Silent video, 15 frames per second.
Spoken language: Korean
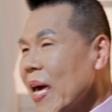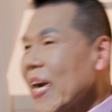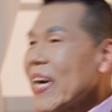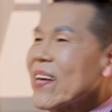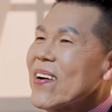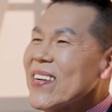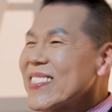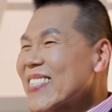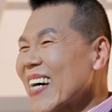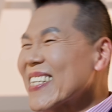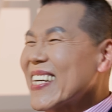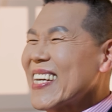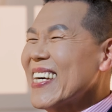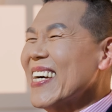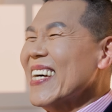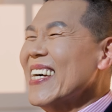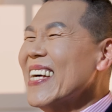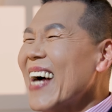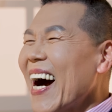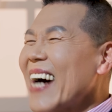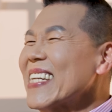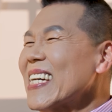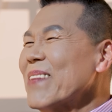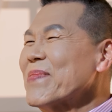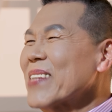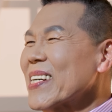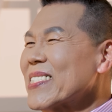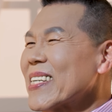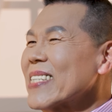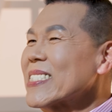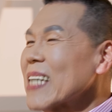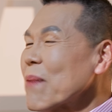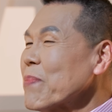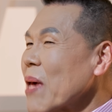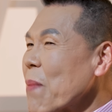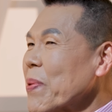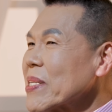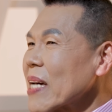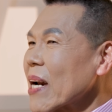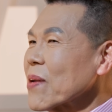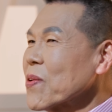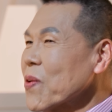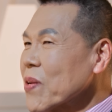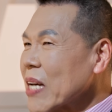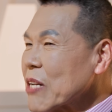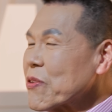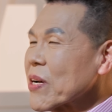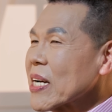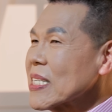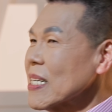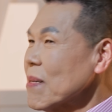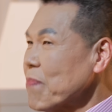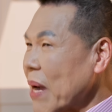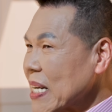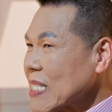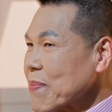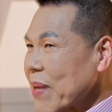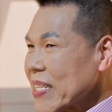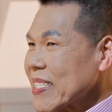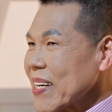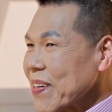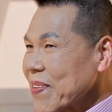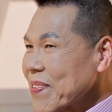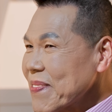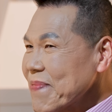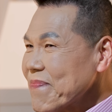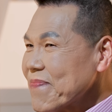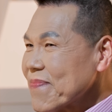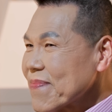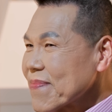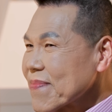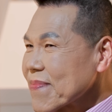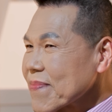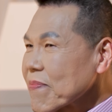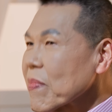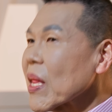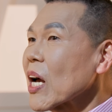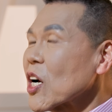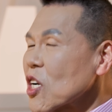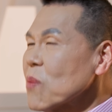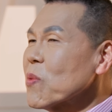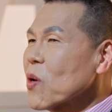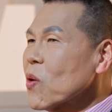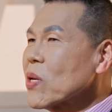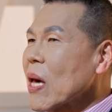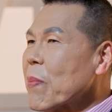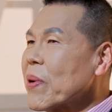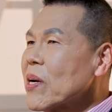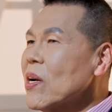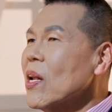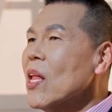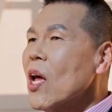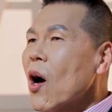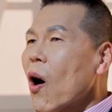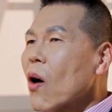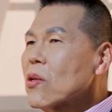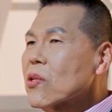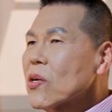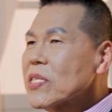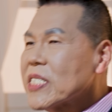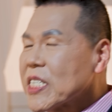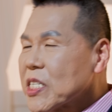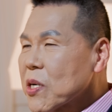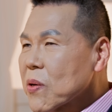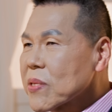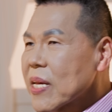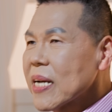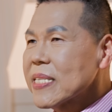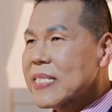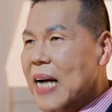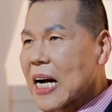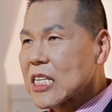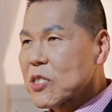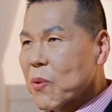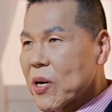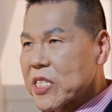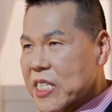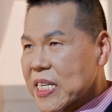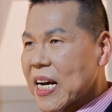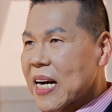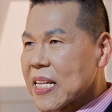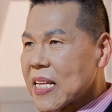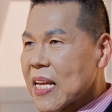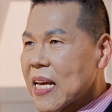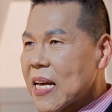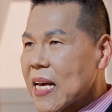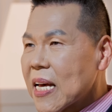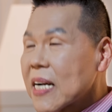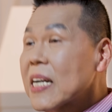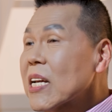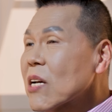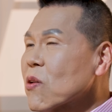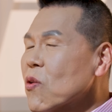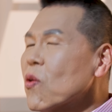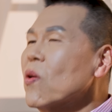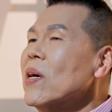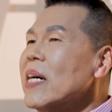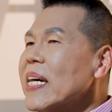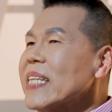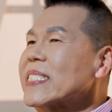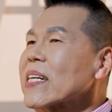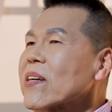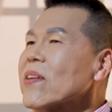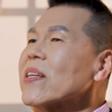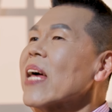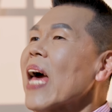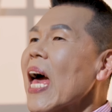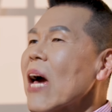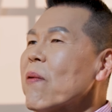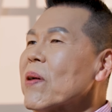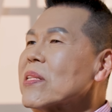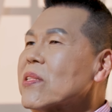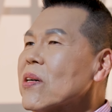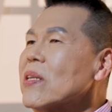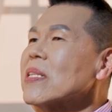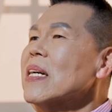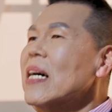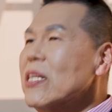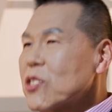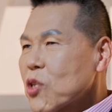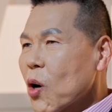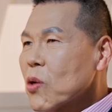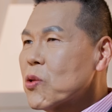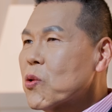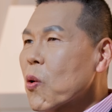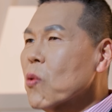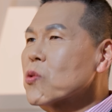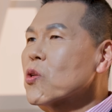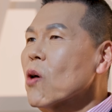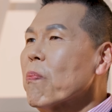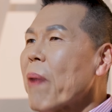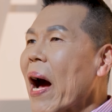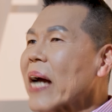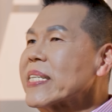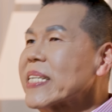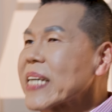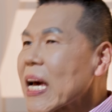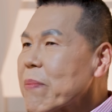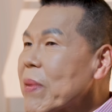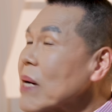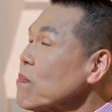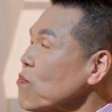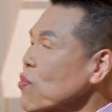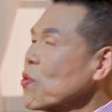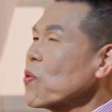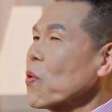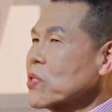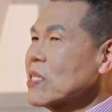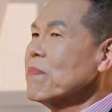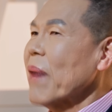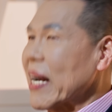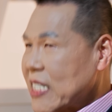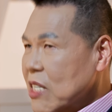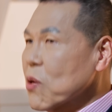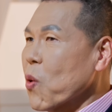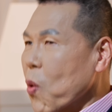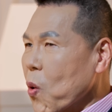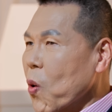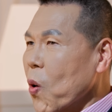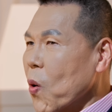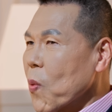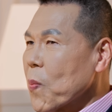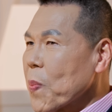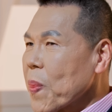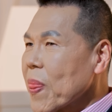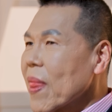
이런 자들이 하나님 자신을참 예배자라고 예수님께서 말씀하세요. 그러므로 예배를 어떤 지정된 장소와 시간 그리고 이제껏 해왔던 전통적 방식에만 묶어놓지 마시고